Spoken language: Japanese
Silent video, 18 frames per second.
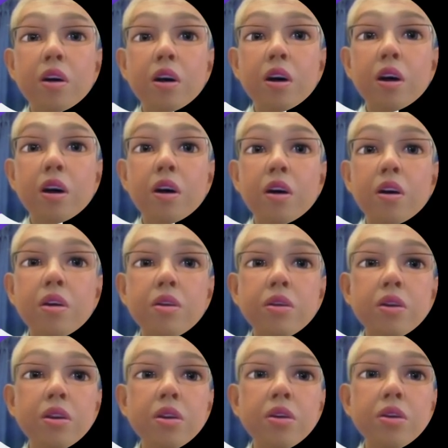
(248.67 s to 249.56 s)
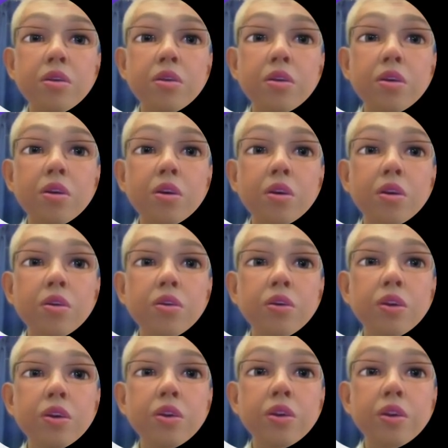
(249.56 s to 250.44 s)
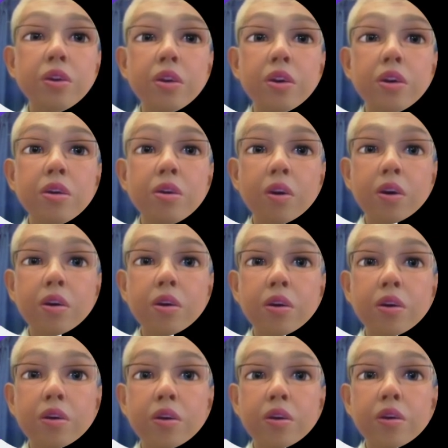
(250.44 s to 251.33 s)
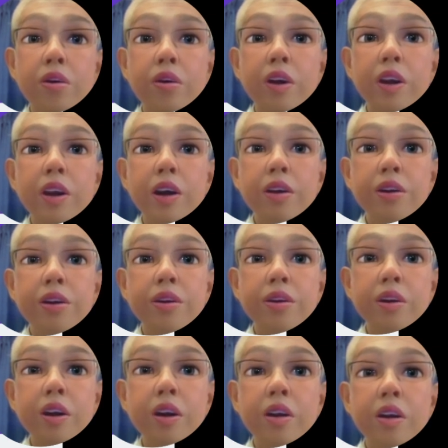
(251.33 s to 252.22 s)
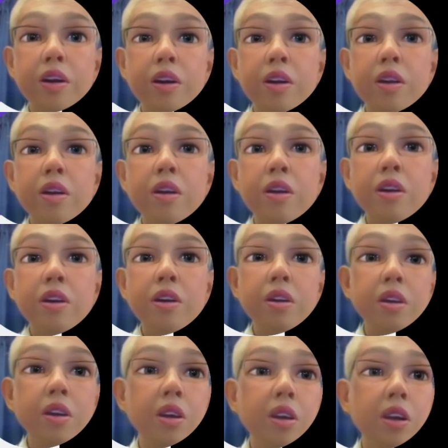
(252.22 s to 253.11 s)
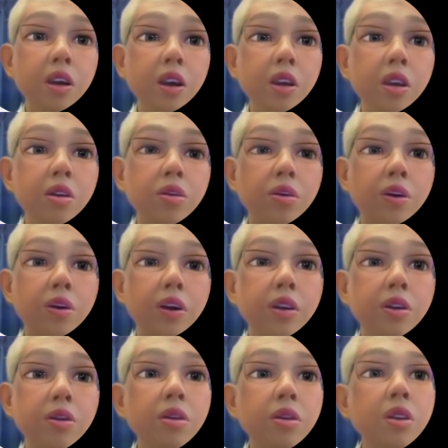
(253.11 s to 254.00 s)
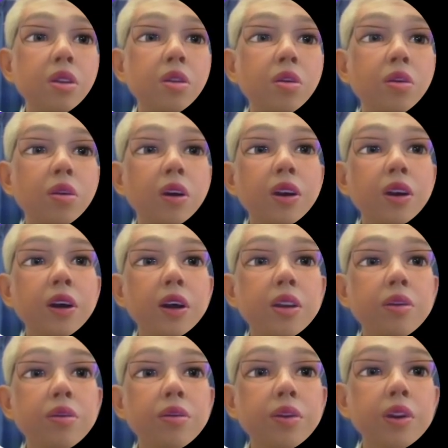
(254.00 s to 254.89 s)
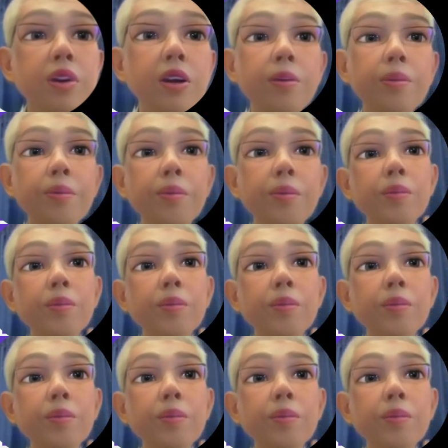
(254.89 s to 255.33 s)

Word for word: あ、ってするとコンフューズっていうのがこのこの絵なんですね。で、一回出ると消す機能がないので、